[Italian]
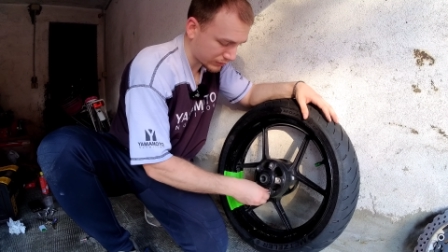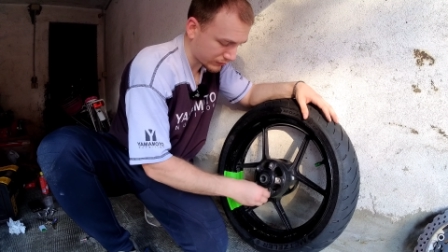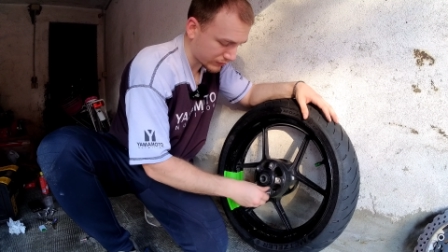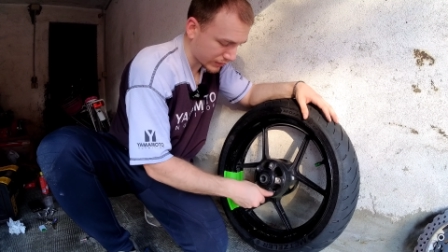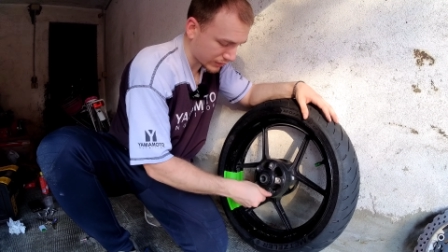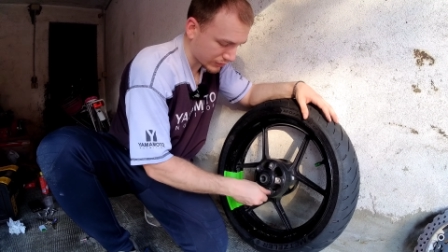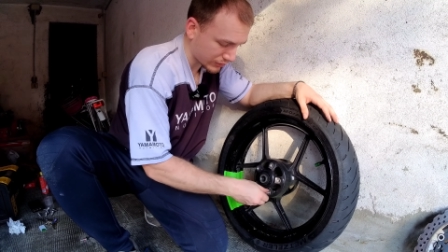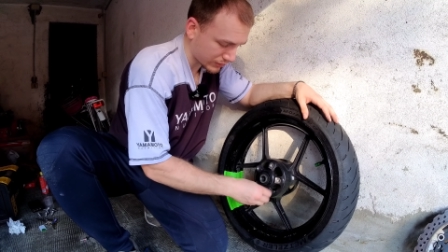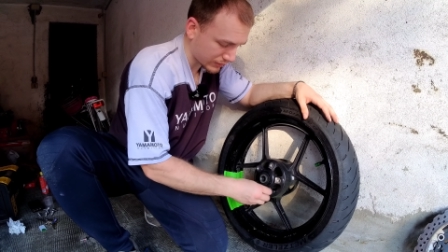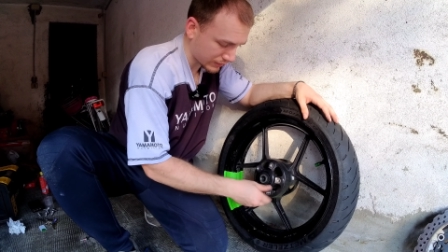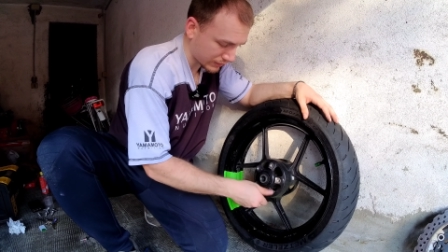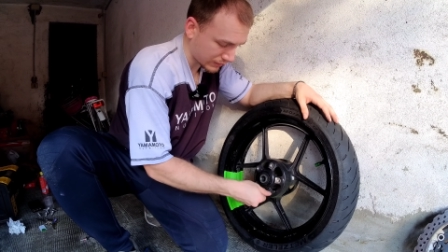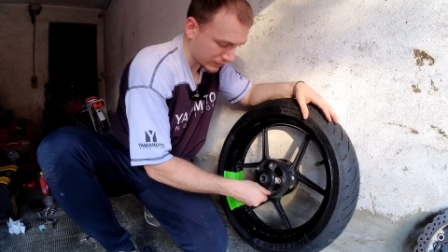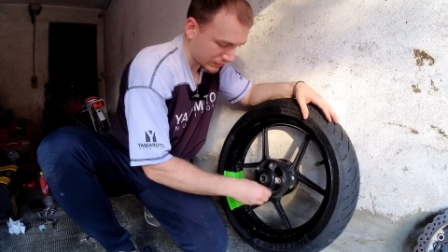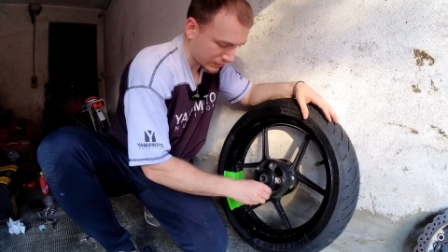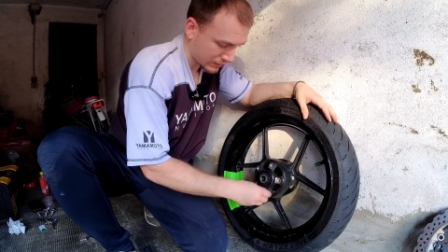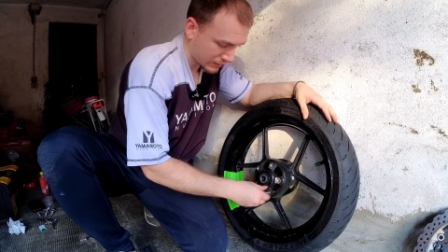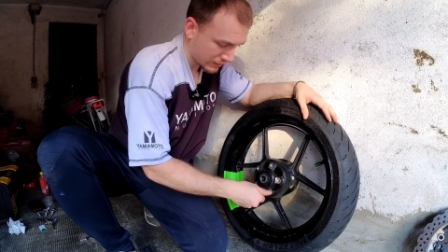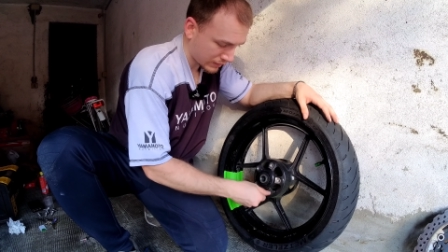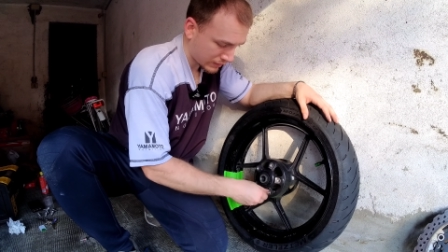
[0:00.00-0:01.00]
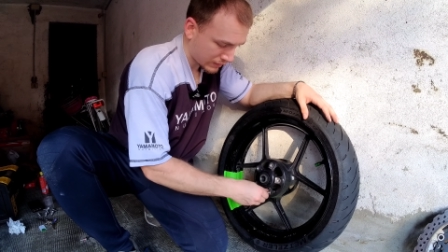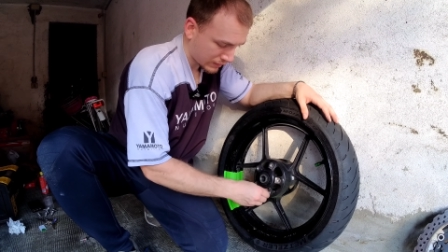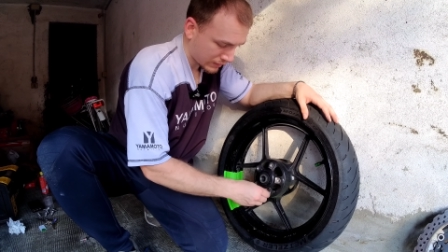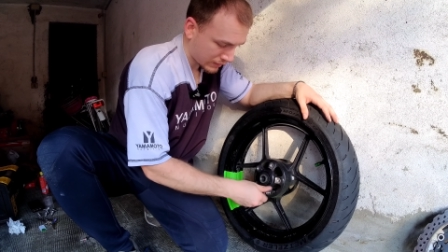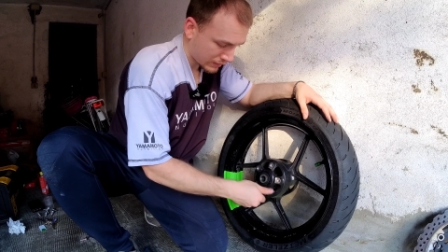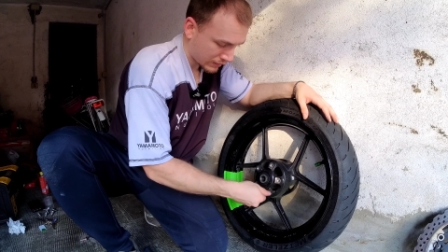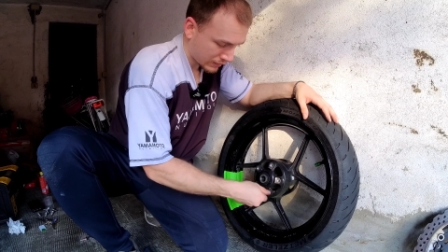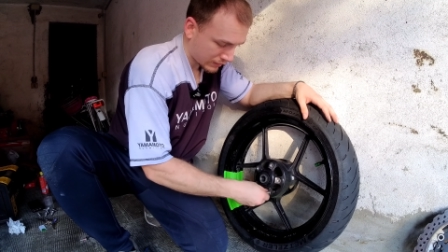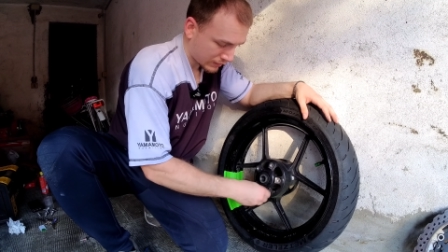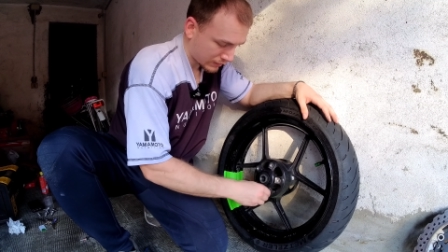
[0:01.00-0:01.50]
invece
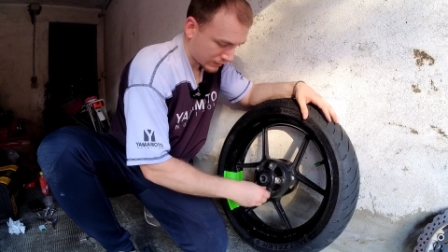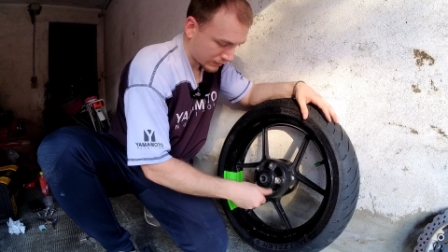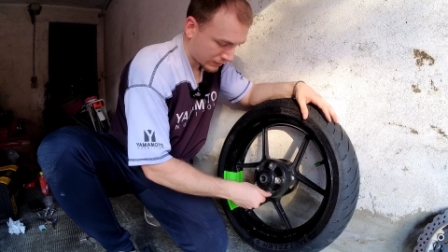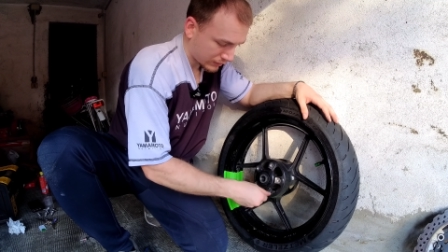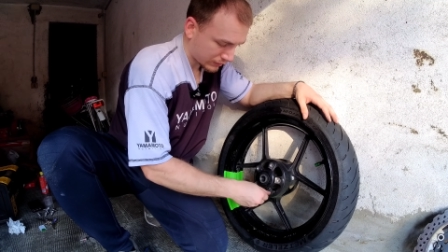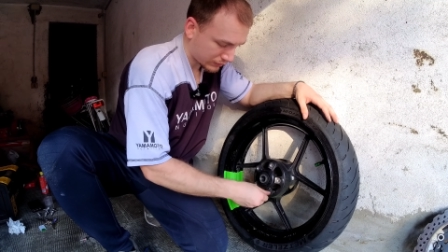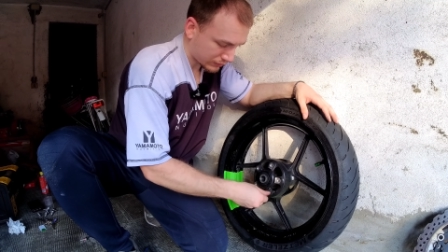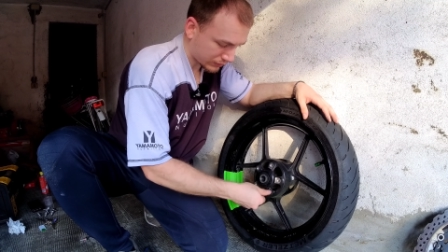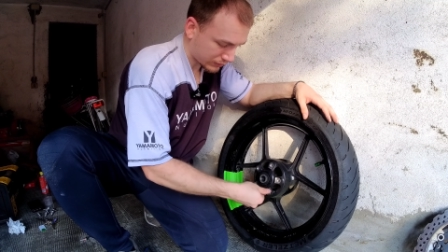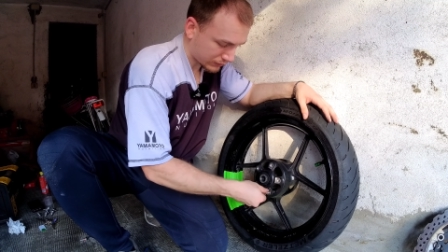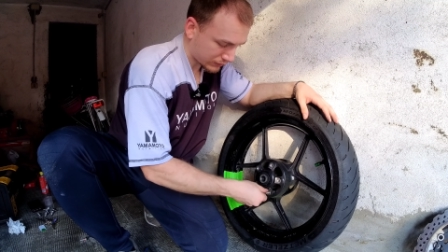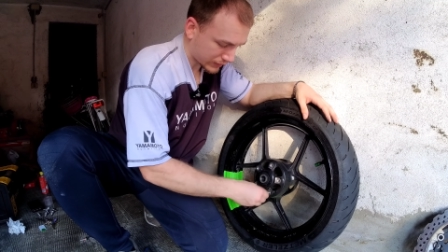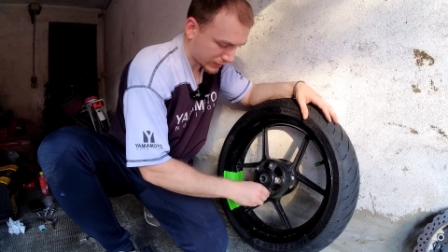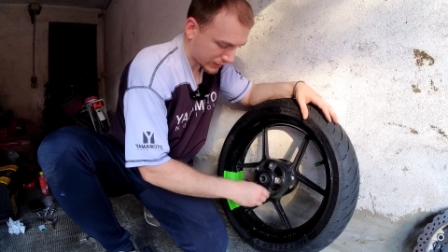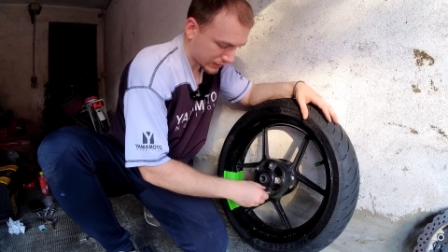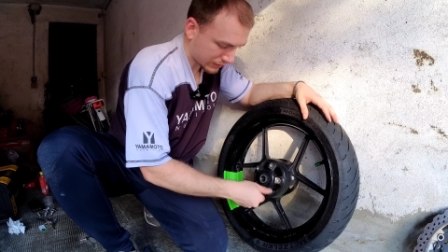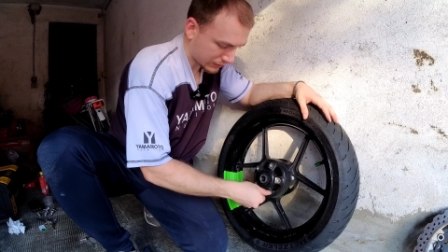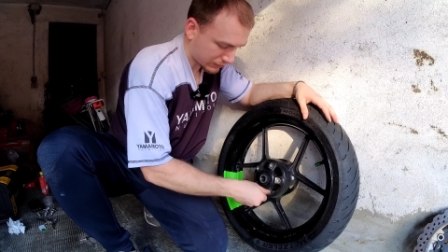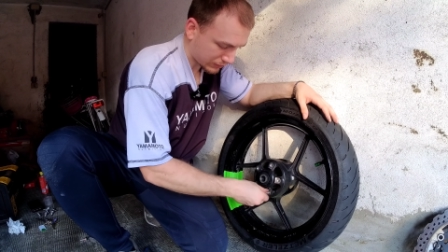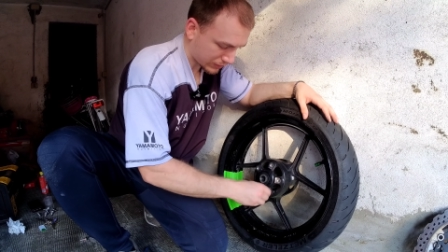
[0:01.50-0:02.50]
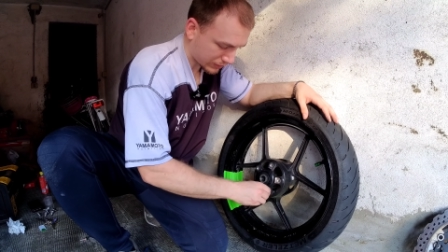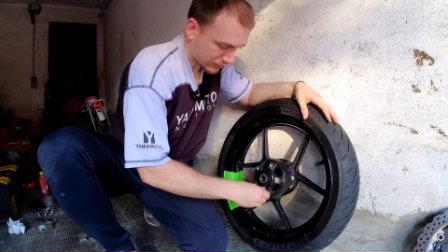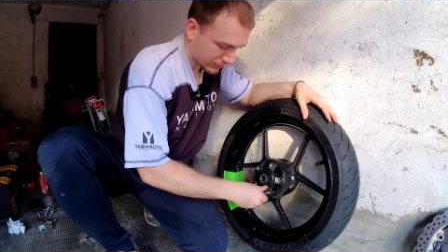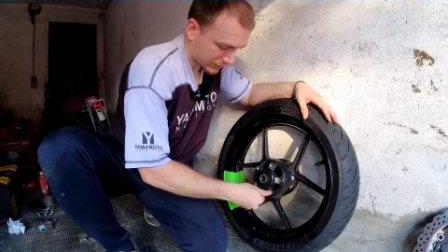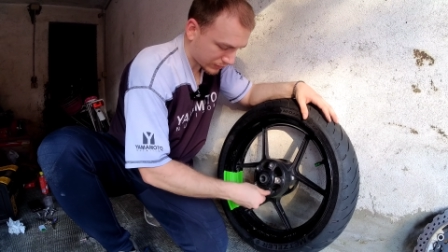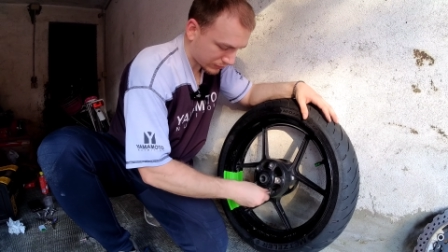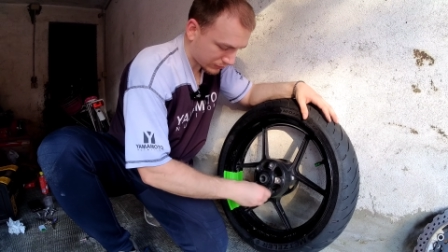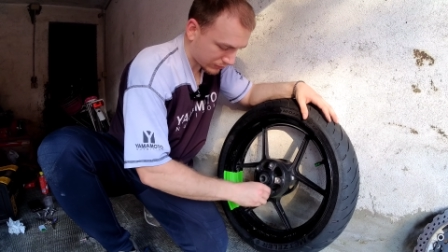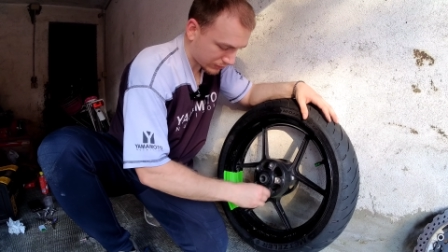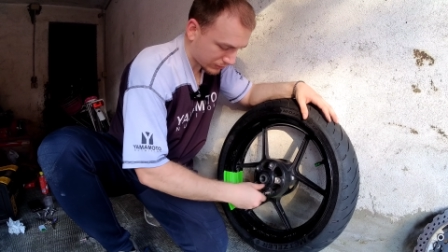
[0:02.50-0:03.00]
si svita
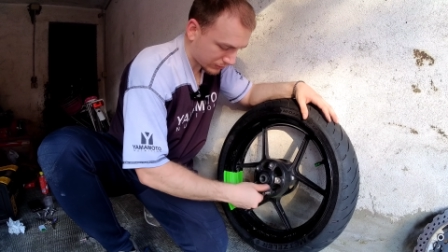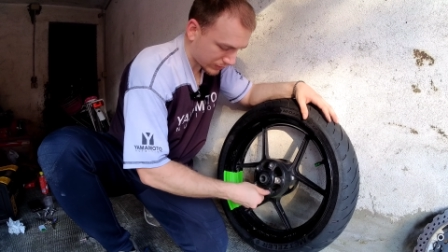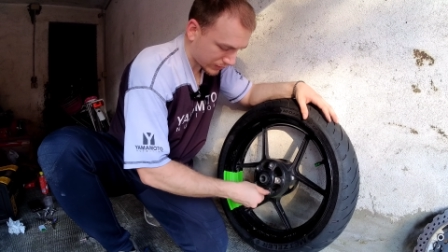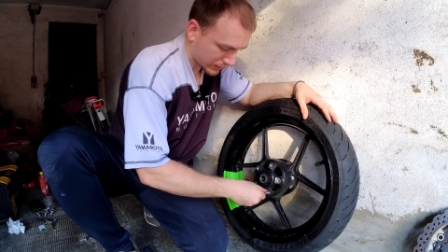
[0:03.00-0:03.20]
tranquillamente con le